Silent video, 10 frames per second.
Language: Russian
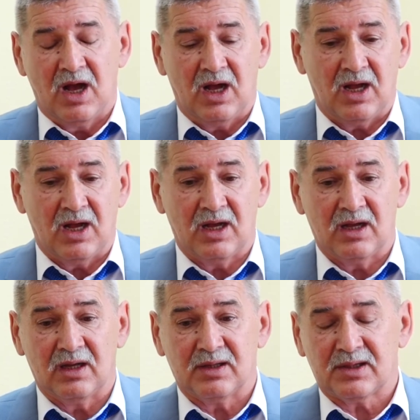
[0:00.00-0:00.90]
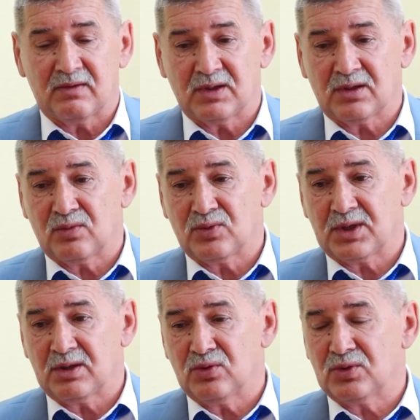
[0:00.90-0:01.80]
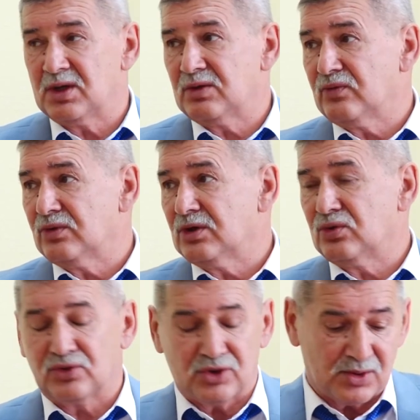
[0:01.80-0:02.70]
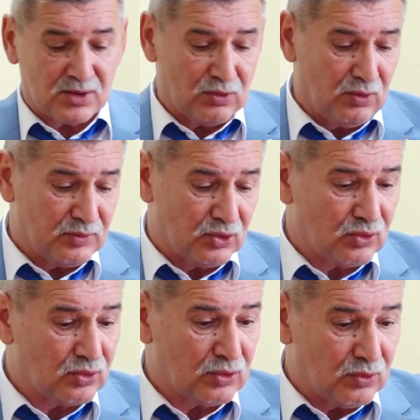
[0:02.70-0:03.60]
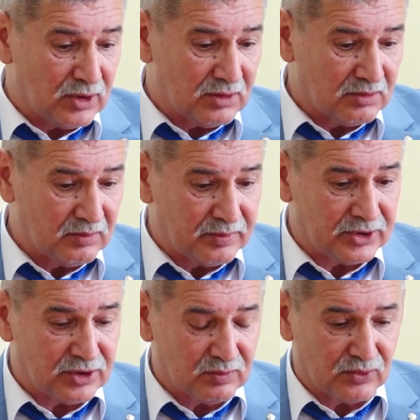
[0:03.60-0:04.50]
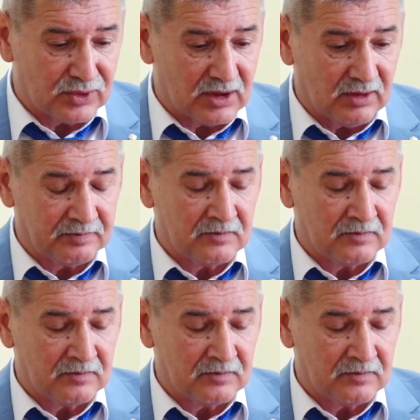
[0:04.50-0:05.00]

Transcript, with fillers: а Советскому Союзу отводят очень скромную роль почему-то.